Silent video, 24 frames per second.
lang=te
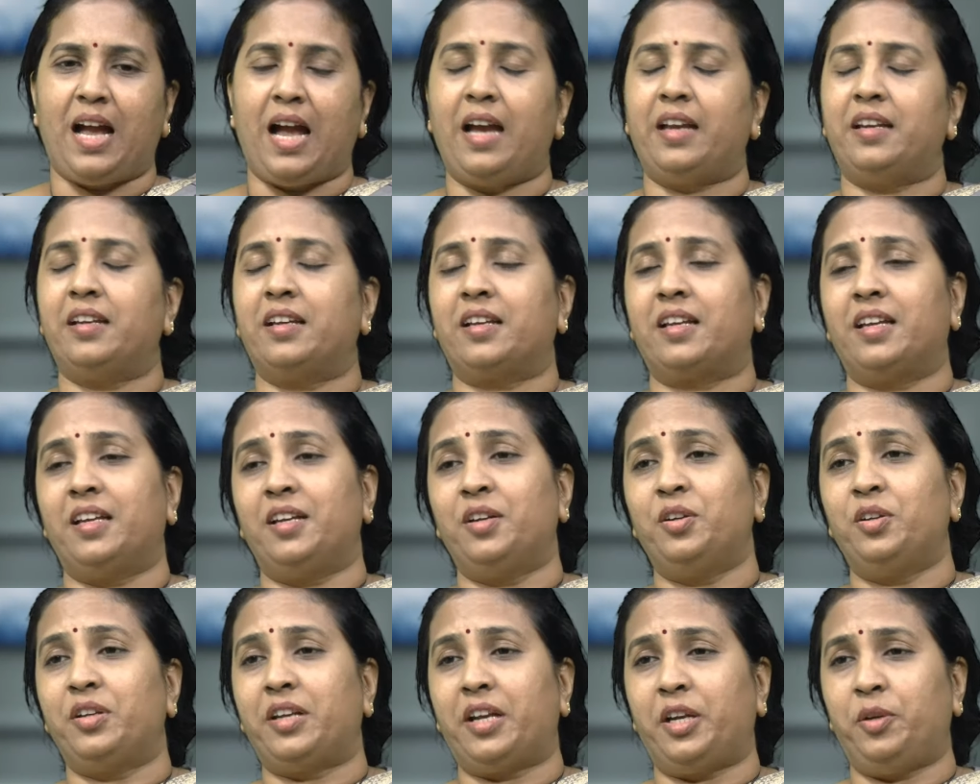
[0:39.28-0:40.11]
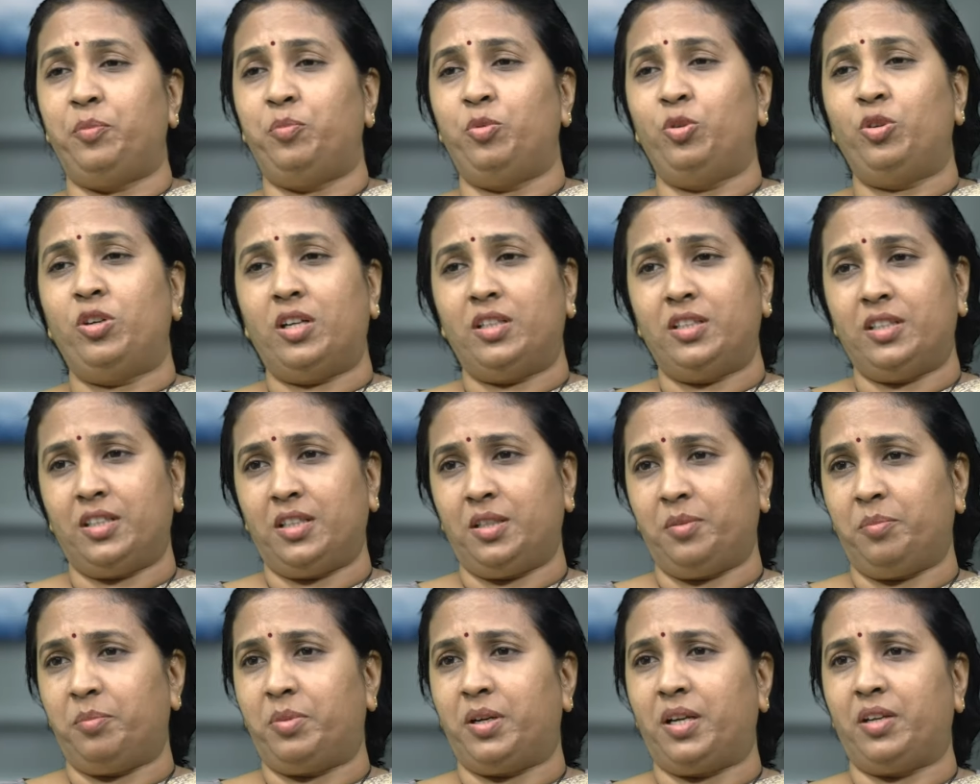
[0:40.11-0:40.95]
ఆయనకి రెడ్ బుక్
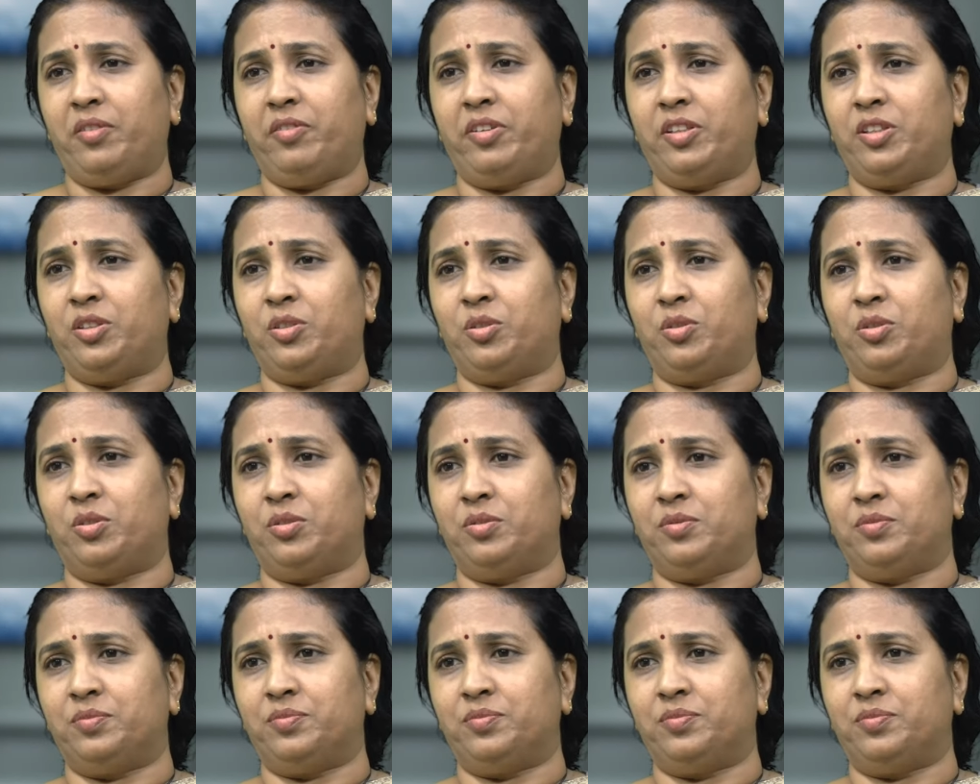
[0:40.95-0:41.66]
అంటేనే భయం ఎందుకో